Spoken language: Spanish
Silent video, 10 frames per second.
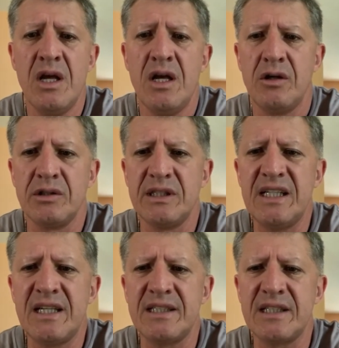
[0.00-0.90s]
los
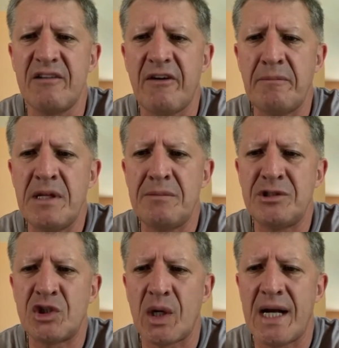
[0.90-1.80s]
líderes de la familia
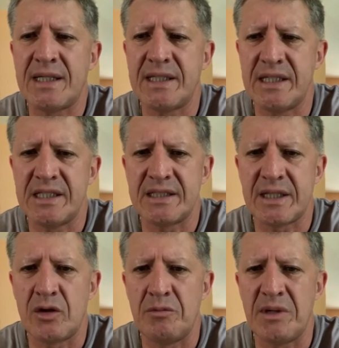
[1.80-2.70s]
michoacana en el
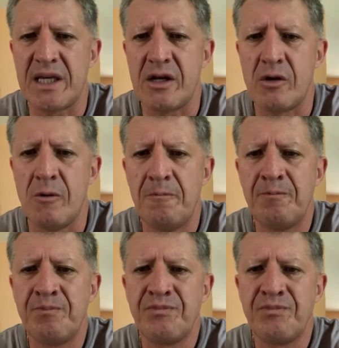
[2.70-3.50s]
Estado de México